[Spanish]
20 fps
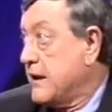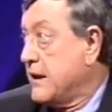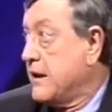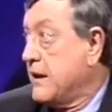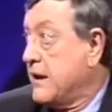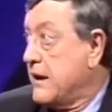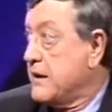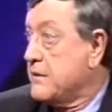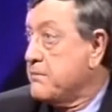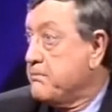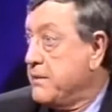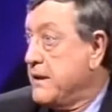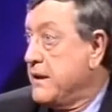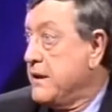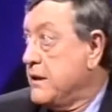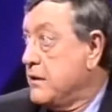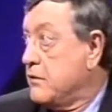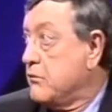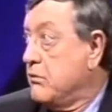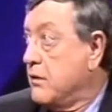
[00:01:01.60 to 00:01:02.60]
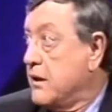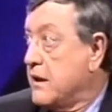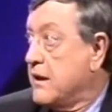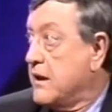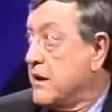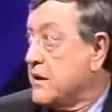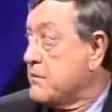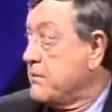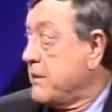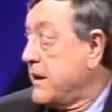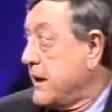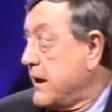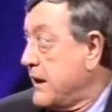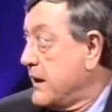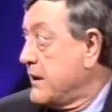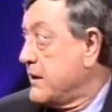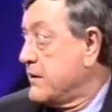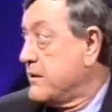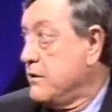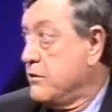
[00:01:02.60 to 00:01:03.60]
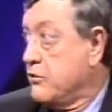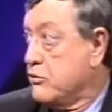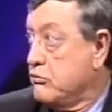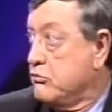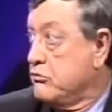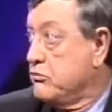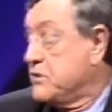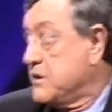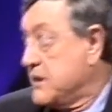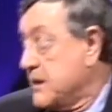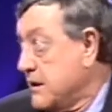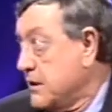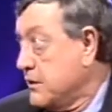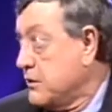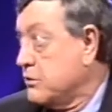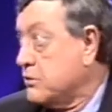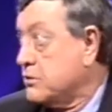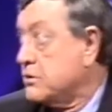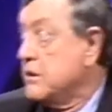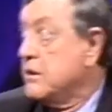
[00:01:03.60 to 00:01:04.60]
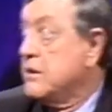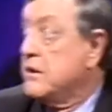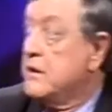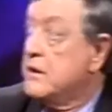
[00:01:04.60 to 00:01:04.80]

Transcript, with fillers: que las películas, las bananas y los urchencos